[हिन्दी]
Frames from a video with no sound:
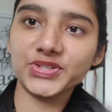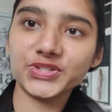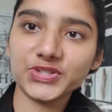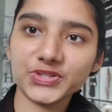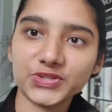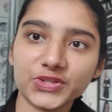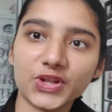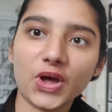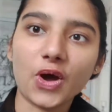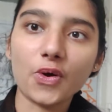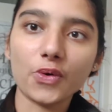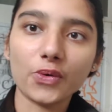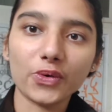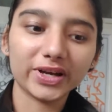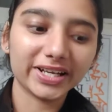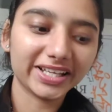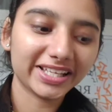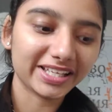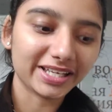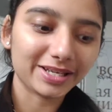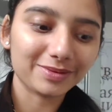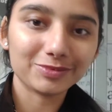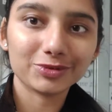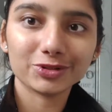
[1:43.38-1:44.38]
सो नाउ आई
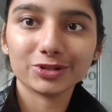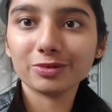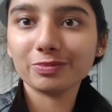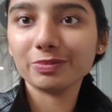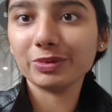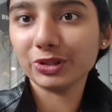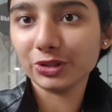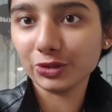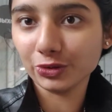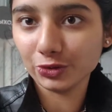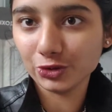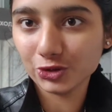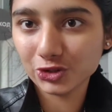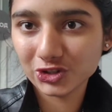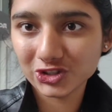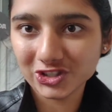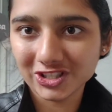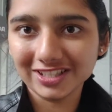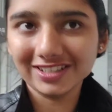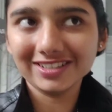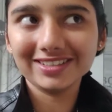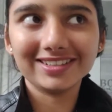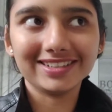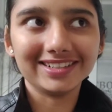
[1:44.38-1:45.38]
केम टू द पित्रोच
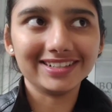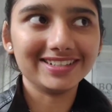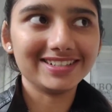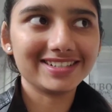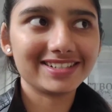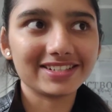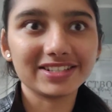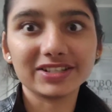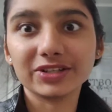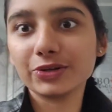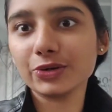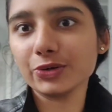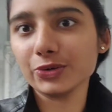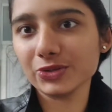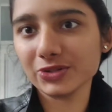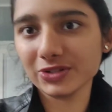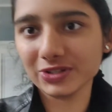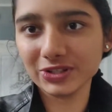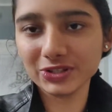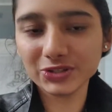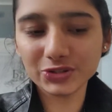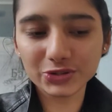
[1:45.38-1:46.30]
का इट्स अ ग्रोसरी